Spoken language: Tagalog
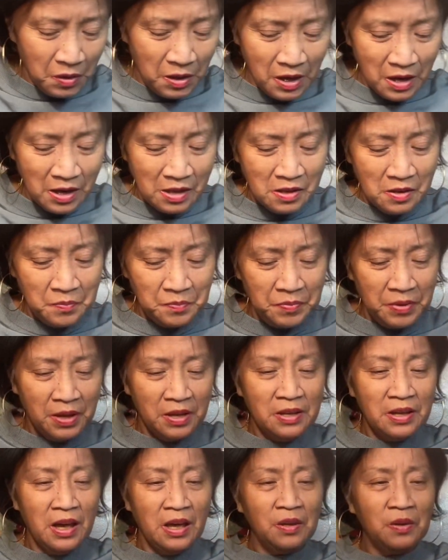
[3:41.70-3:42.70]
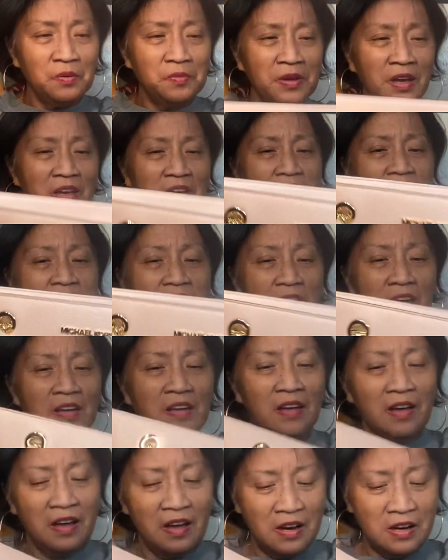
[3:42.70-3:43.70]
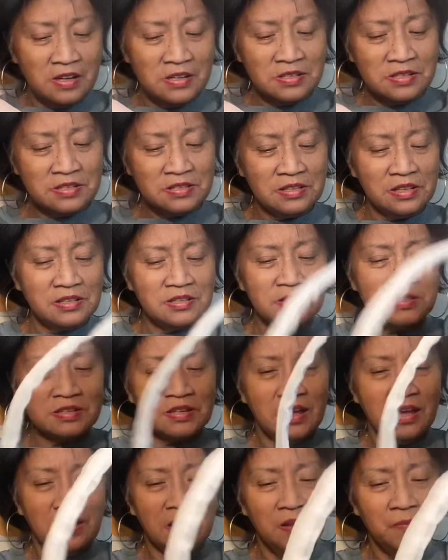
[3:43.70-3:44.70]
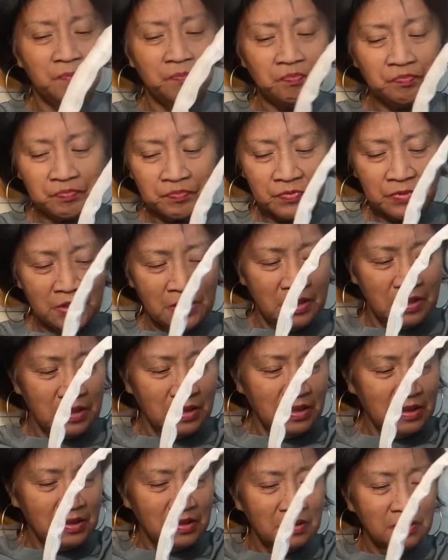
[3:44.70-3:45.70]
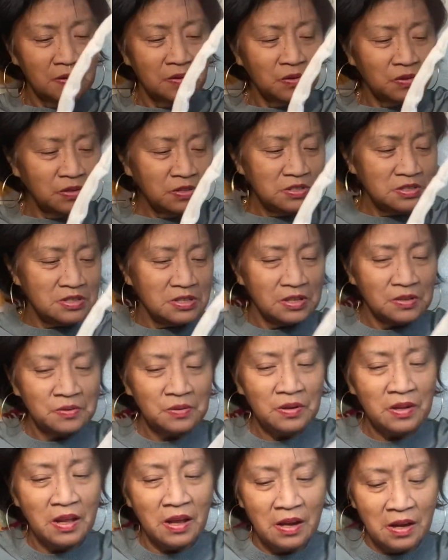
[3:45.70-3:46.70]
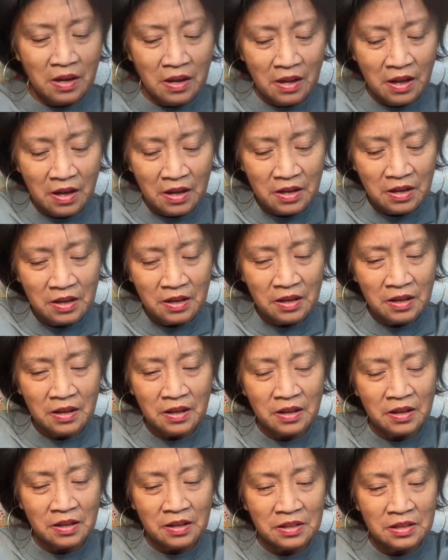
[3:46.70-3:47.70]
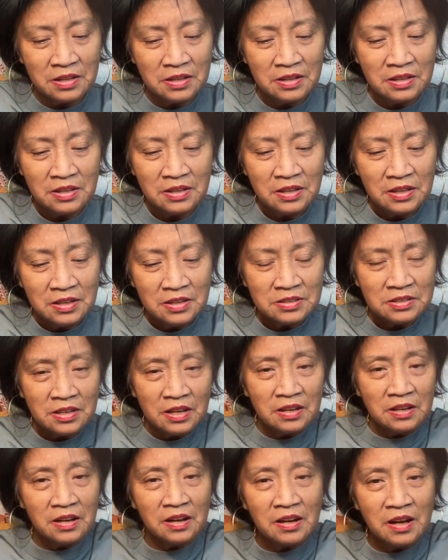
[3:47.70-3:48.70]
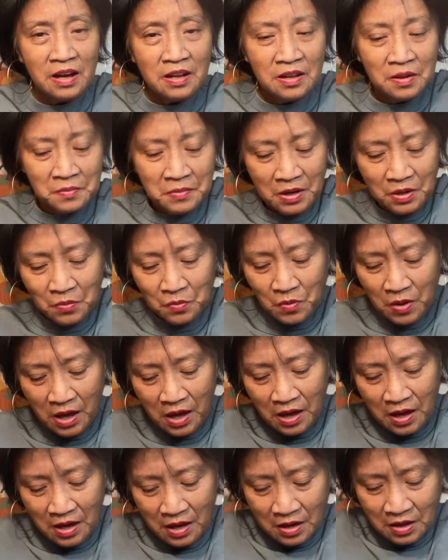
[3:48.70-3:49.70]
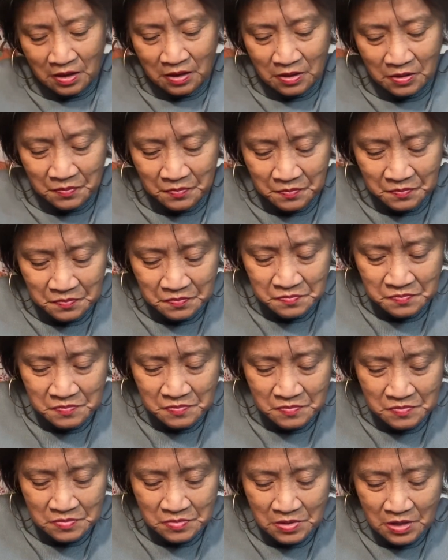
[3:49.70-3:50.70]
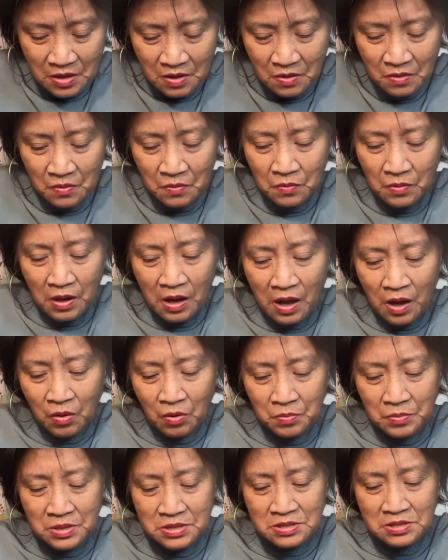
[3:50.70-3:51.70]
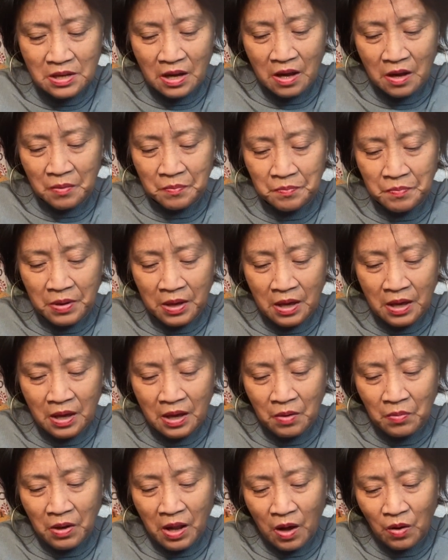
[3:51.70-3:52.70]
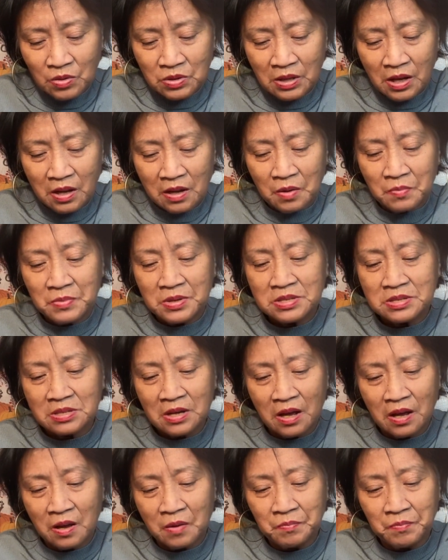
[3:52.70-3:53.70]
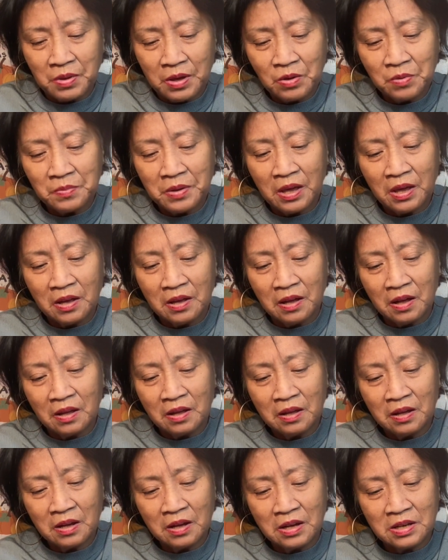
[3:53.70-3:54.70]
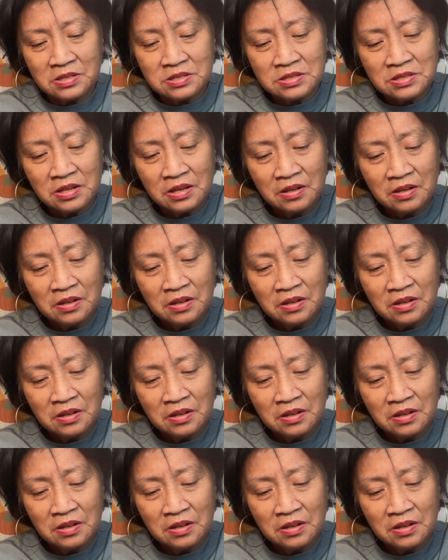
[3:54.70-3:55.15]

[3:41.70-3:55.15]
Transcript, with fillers: kanyang bigay. Oh my gosh. Itcha. Oh, oh la. Talaga nga naman, weng. Wala akong masabi. Wala akong talaga masabi. Oh my gosh.